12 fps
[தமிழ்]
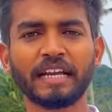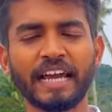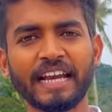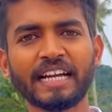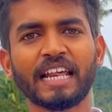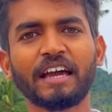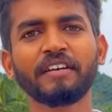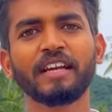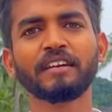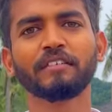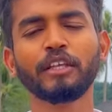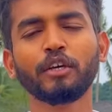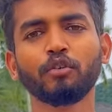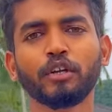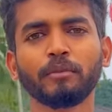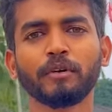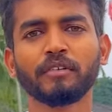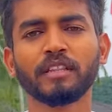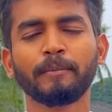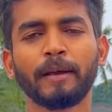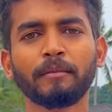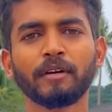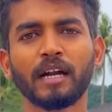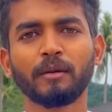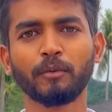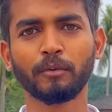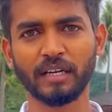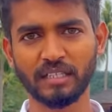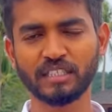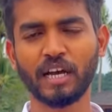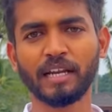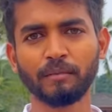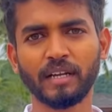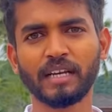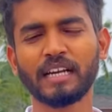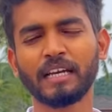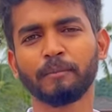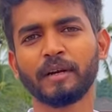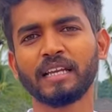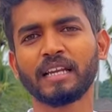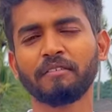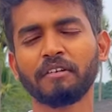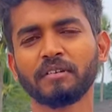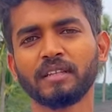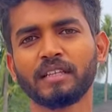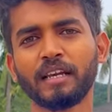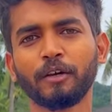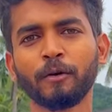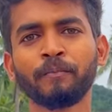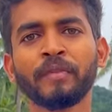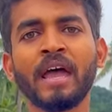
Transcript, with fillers: டைரக்டாவே நீங்கள் வந்து யூடியூபுக்கு வந்து பேமெண்ட் அனுப்ப முடியாது ஜாயின் பட்டன் கிளிக் பண்ணீங்கன்னாவே வந்து தெரியும்